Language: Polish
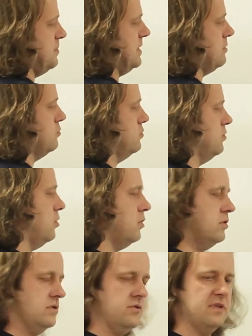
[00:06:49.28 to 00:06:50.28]
A
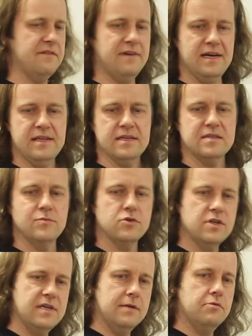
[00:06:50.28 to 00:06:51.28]
minus, czyli tak po prostu
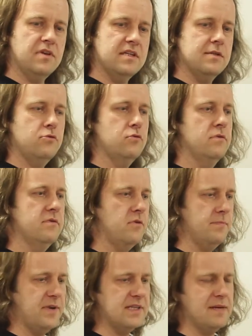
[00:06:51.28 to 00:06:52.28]
odwrócili
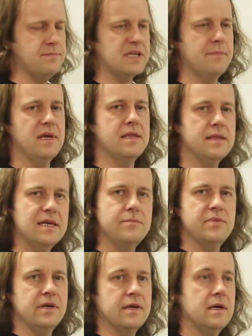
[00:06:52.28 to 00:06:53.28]
kolejność, to
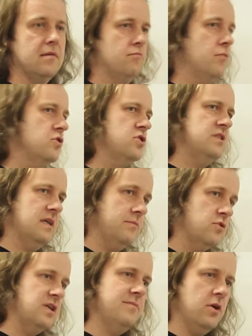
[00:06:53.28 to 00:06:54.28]
dostalibyśmy wyrażenie, które
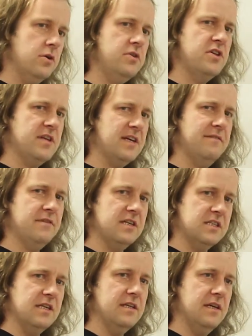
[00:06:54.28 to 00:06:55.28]
odpowiada
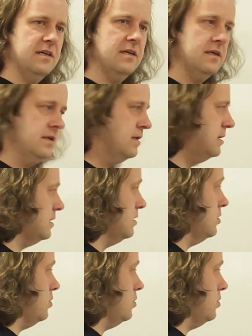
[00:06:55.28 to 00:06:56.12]
wyrażeniu B